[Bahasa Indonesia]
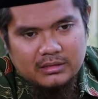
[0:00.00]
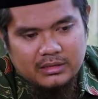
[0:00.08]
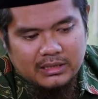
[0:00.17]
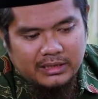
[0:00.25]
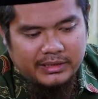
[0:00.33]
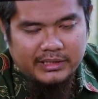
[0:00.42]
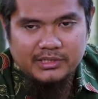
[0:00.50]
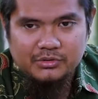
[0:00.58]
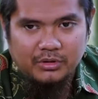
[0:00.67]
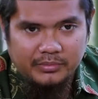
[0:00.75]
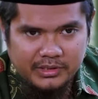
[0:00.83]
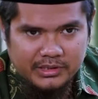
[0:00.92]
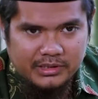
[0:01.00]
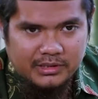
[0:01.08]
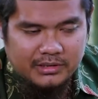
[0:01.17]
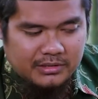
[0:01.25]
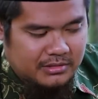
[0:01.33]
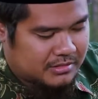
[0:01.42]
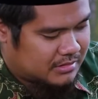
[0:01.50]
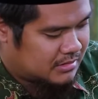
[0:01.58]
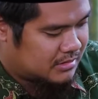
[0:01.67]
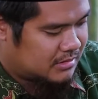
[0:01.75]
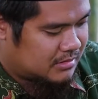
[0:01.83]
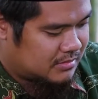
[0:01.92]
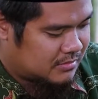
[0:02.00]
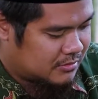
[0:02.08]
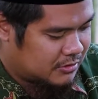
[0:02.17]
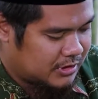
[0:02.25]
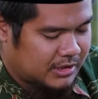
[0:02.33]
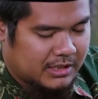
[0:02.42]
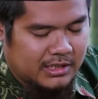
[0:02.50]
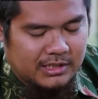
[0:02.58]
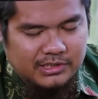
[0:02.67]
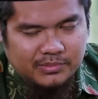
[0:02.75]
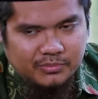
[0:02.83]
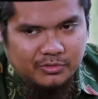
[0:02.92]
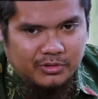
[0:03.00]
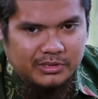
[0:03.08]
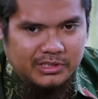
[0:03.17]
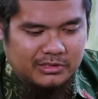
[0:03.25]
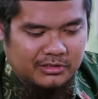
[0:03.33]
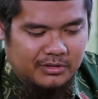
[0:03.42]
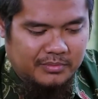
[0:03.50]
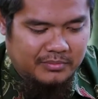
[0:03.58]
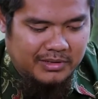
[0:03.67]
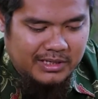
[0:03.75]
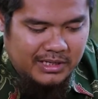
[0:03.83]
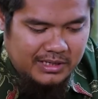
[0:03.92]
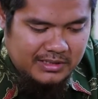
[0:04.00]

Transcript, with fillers: karena ini suaminya mungkin karena kecemburuannya atau apa, maka